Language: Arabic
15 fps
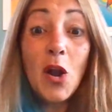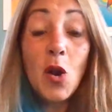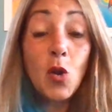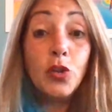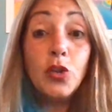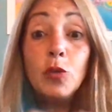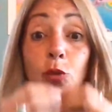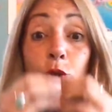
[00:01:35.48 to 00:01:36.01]

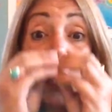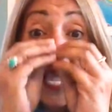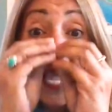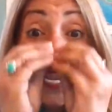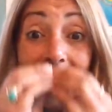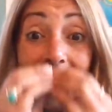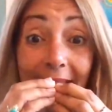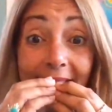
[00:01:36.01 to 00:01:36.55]
كنت
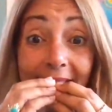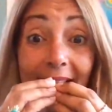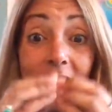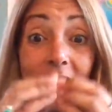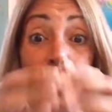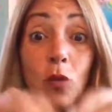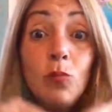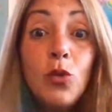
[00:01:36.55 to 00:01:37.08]
متاكده
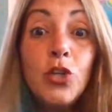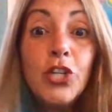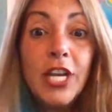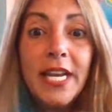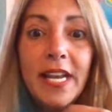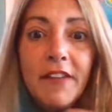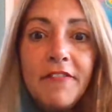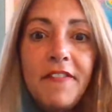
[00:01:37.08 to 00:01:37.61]
انه
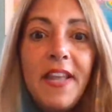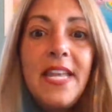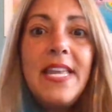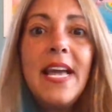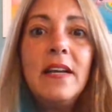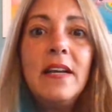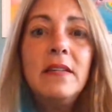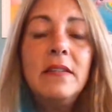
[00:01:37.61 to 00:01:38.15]
المشكله
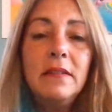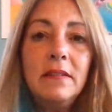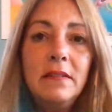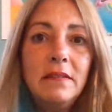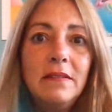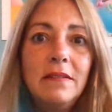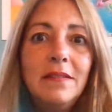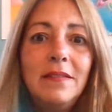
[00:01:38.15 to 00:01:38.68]
فيا
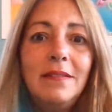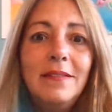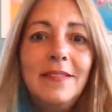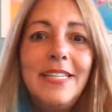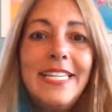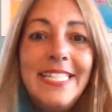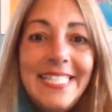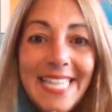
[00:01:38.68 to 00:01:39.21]

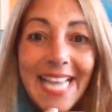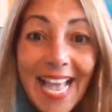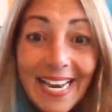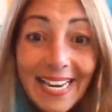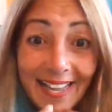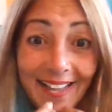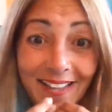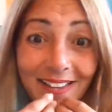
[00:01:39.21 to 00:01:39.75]
اني
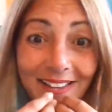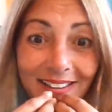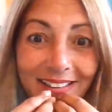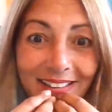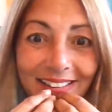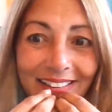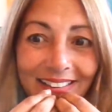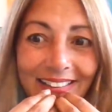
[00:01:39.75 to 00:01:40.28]
انا
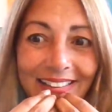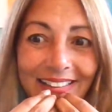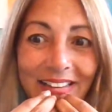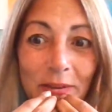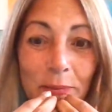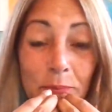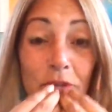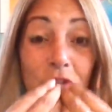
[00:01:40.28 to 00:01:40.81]

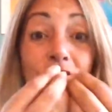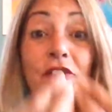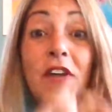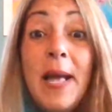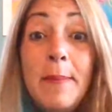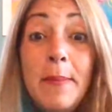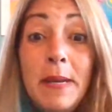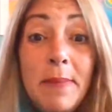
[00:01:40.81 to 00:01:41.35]
مش
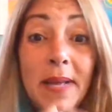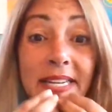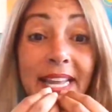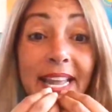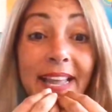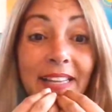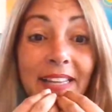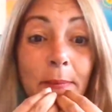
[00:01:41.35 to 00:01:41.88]
فاهمه
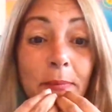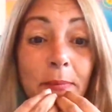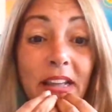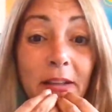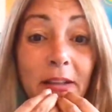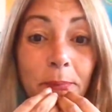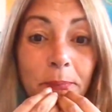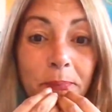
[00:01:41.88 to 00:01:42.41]
البني ادم
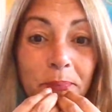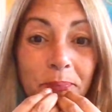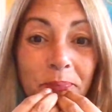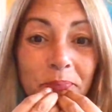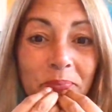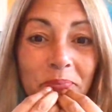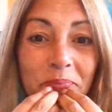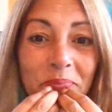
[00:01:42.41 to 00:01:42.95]
ده
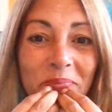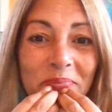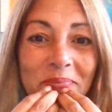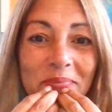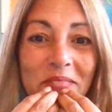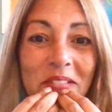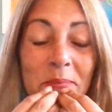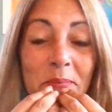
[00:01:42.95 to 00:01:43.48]

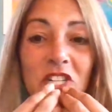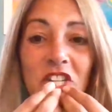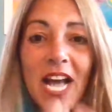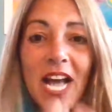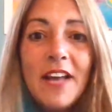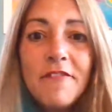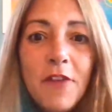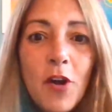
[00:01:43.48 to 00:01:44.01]
مش
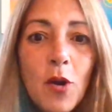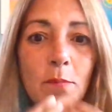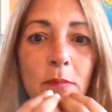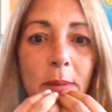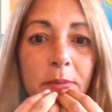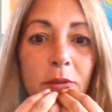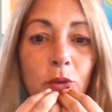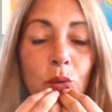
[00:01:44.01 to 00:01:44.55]
عارفه
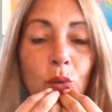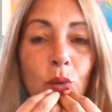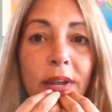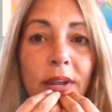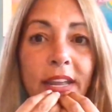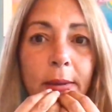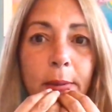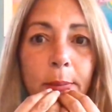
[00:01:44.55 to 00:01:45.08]
هما بيقولوا
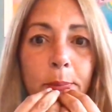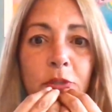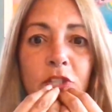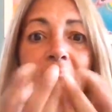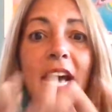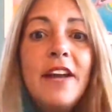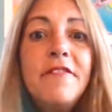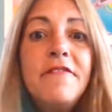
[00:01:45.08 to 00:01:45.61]
ايه
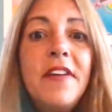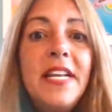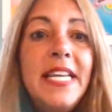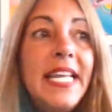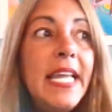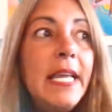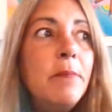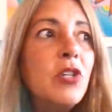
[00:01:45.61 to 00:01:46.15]
مش عارفه
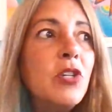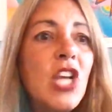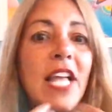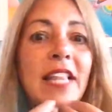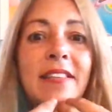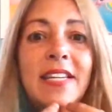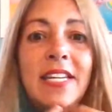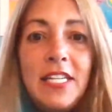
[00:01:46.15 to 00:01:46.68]
ليه مش
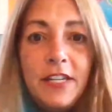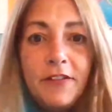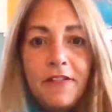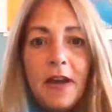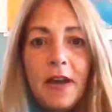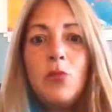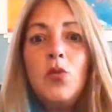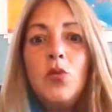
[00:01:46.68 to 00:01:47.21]
قادرين
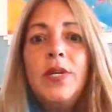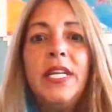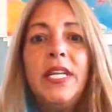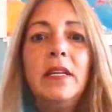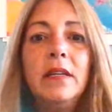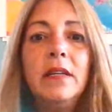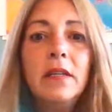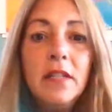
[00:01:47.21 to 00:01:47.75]

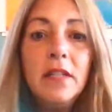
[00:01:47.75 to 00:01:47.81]
يفهموني